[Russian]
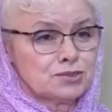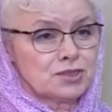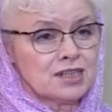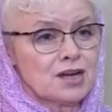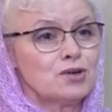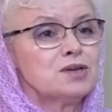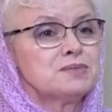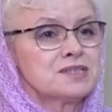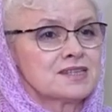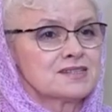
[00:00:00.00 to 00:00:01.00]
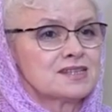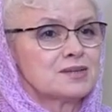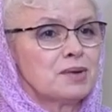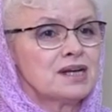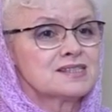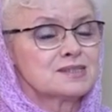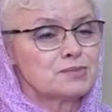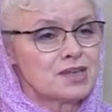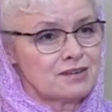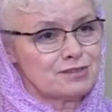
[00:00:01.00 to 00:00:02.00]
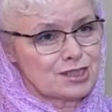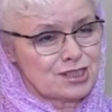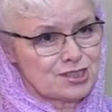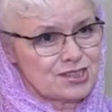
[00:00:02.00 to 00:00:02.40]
Батюшка, какое место занимает семья в вашей